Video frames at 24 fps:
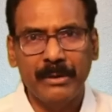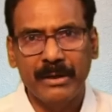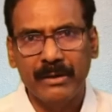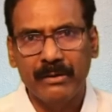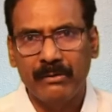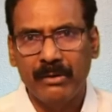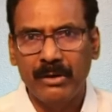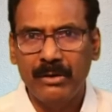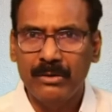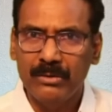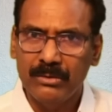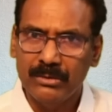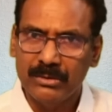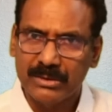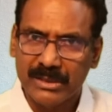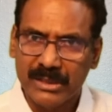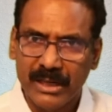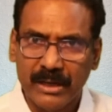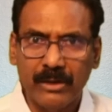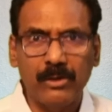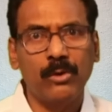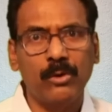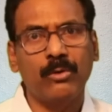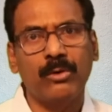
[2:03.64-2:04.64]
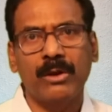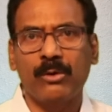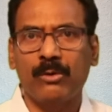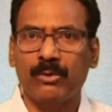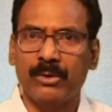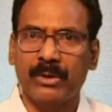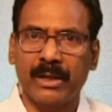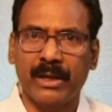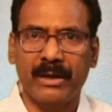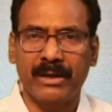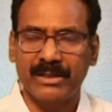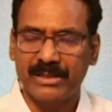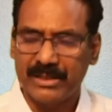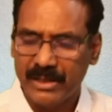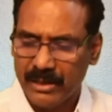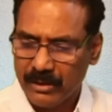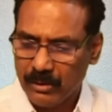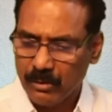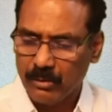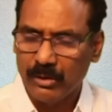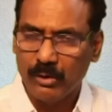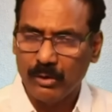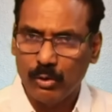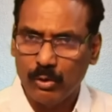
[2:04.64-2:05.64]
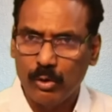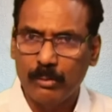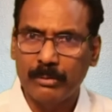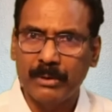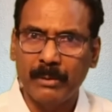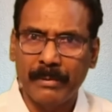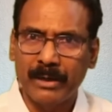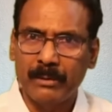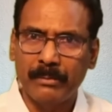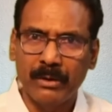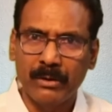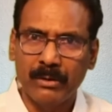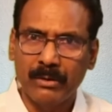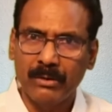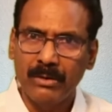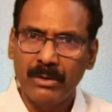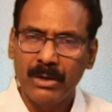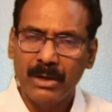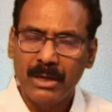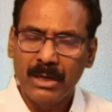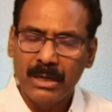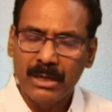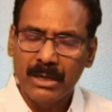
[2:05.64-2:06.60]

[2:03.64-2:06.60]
కమిటీ వాళ్ళు స్టేట్లో కూడా ఉంటారండి స్టేట్లో కూడా హోమ్ డిపార్ట్మెంట్లో